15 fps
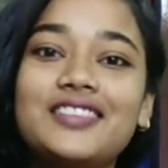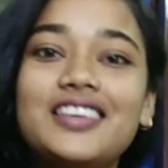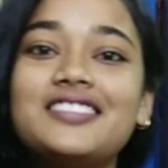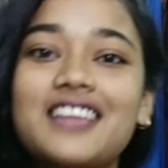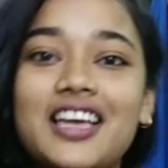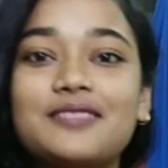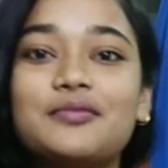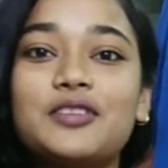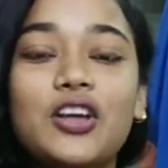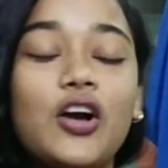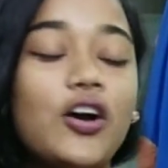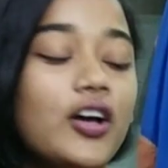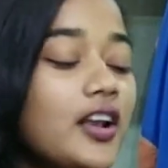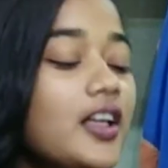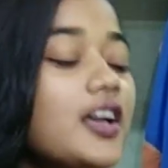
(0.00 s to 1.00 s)
ये जैस्मिन
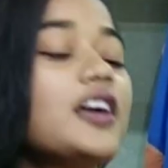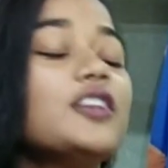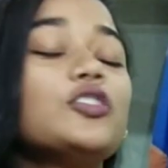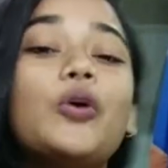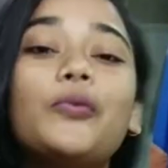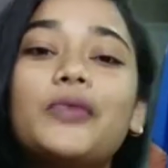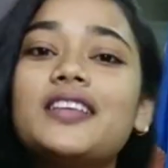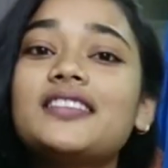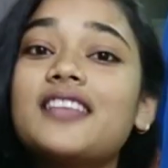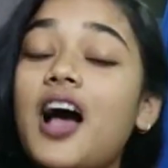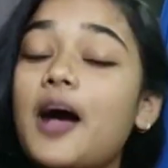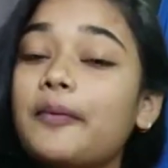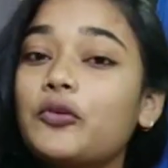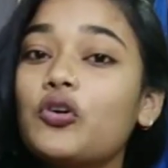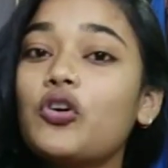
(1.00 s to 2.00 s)
का ऑयल तो फ्रेंड्स
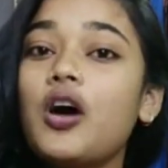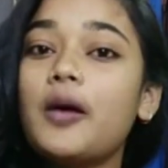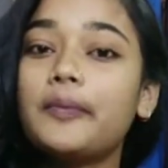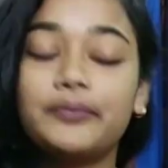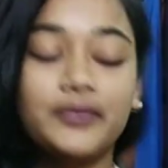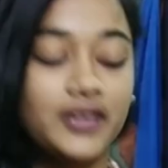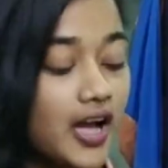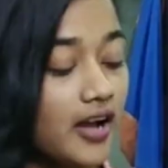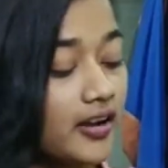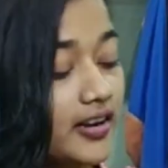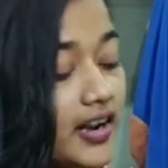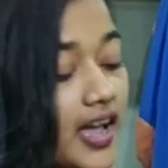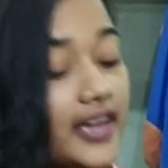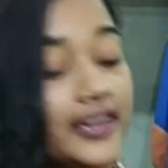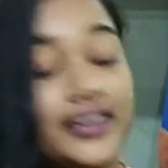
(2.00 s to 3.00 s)
आपको आप क्या
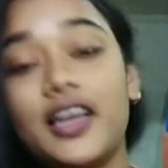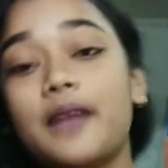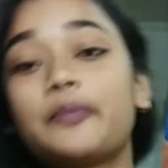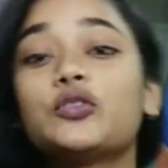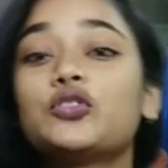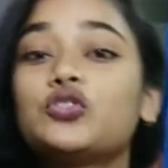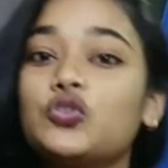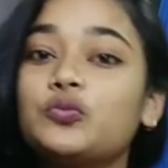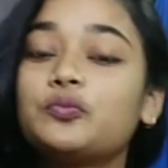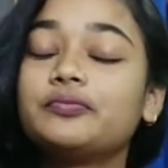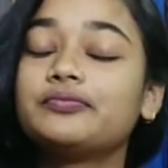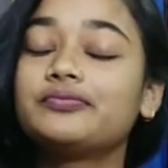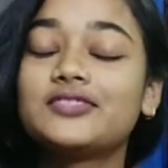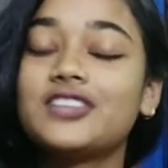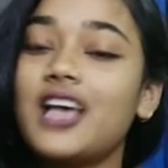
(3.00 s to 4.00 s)
करना है कि आपको
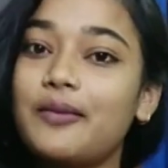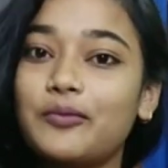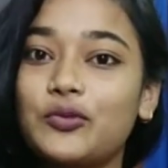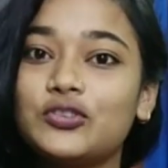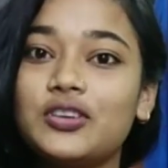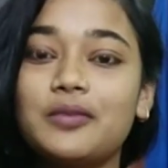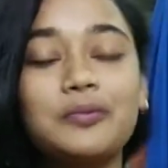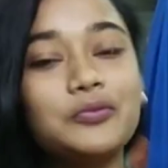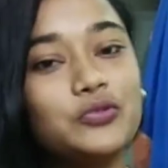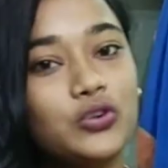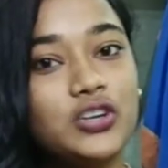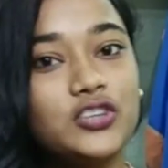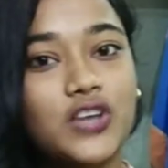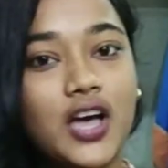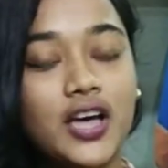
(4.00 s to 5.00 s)
शाम को जब आप
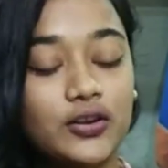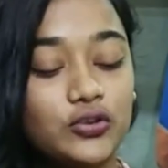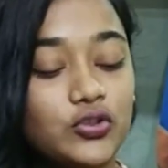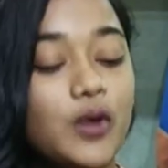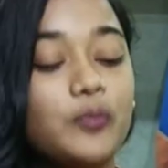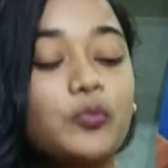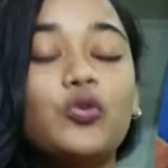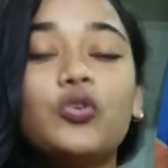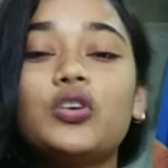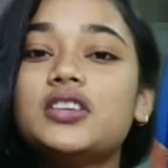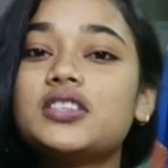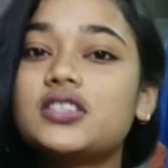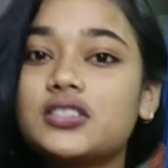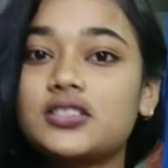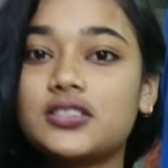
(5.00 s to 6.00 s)
सोने जा रहे हो तो आपको
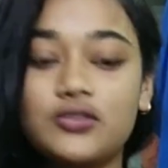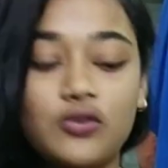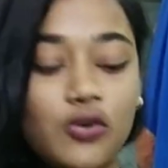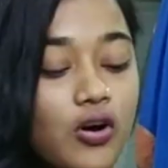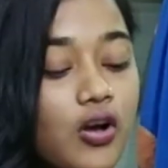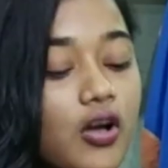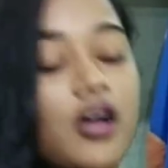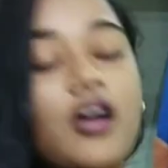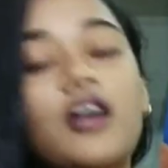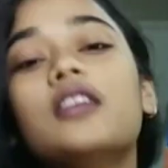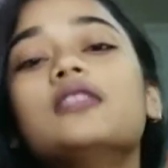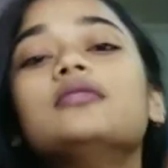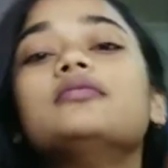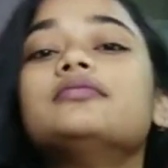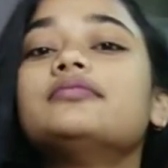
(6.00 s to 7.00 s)
इसको
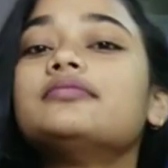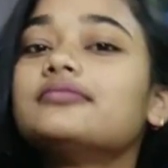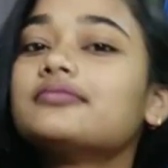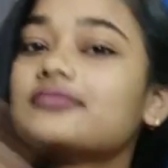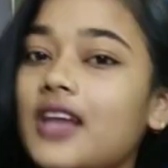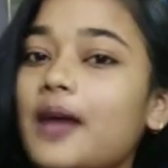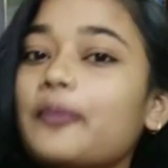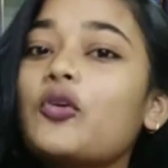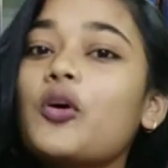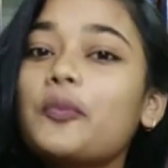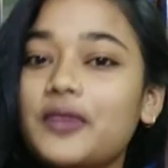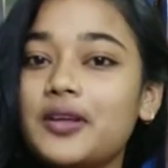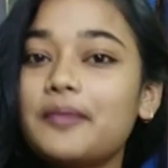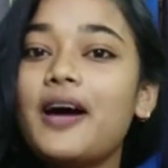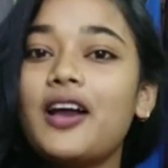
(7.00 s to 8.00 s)
आपको
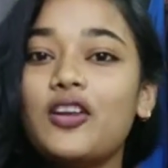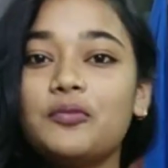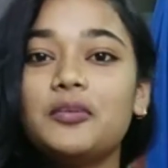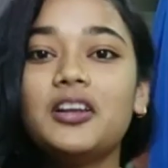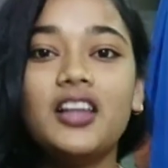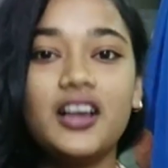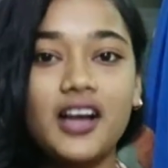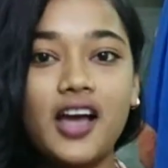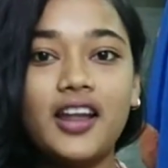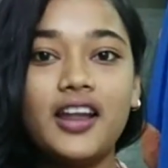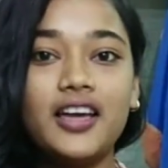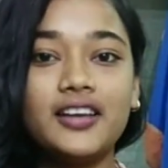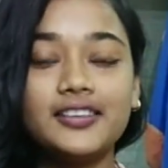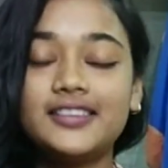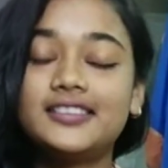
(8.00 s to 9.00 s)
अपने बालों में
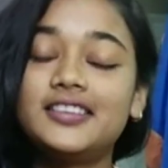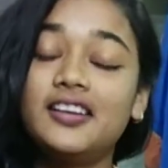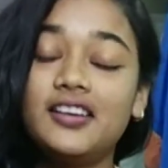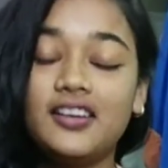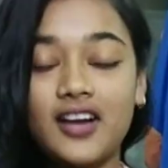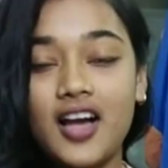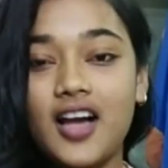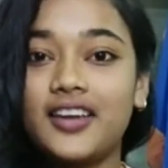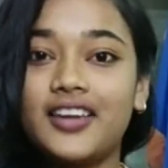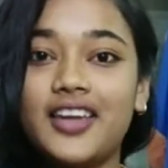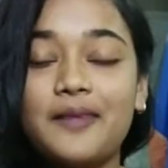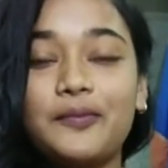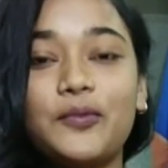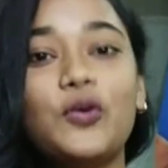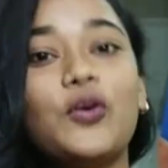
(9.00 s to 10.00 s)
लगाना है अच्छे से लगा के
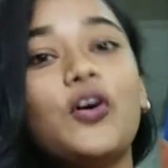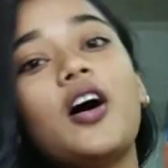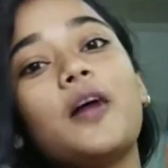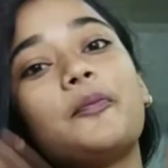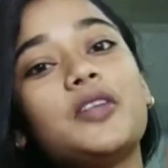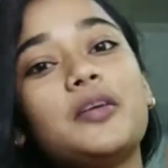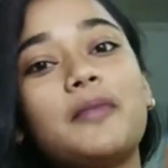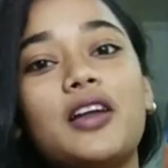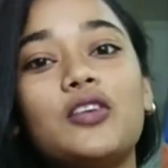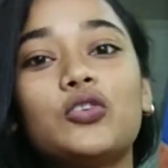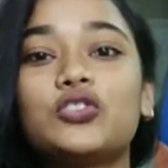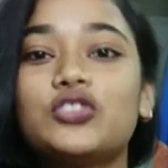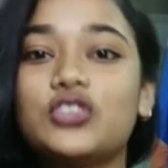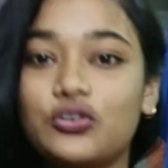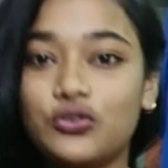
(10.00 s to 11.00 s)
आपको अपने बालों
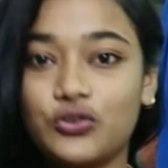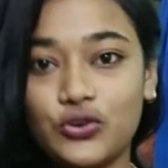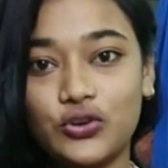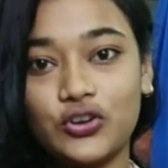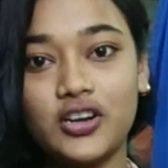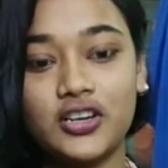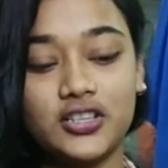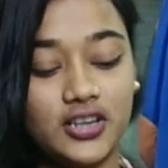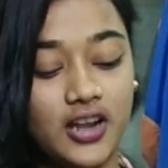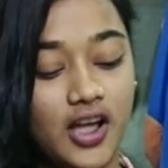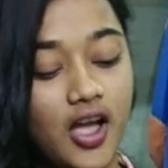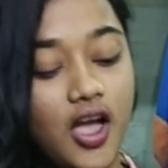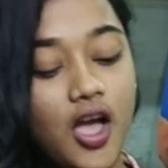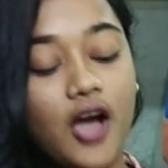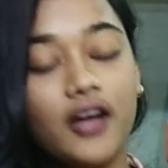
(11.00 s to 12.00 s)
को सिक्योर कर
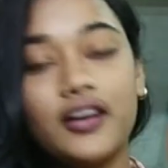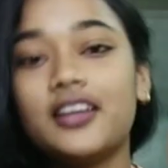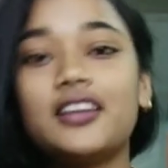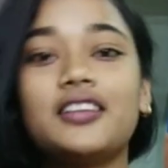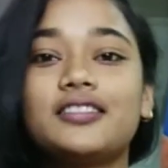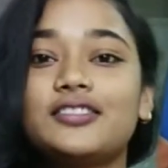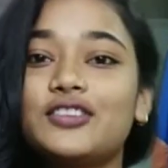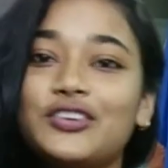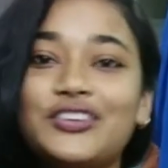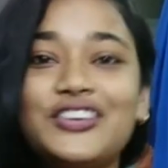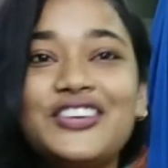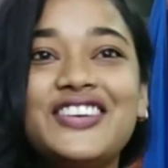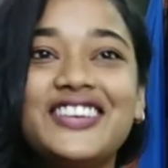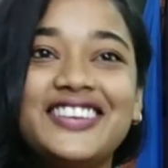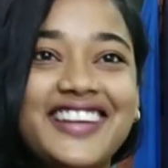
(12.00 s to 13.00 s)
देना नहीं नहीं
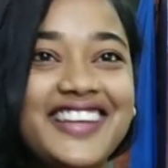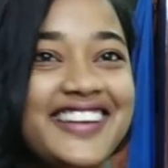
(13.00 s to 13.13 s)
सिक्योर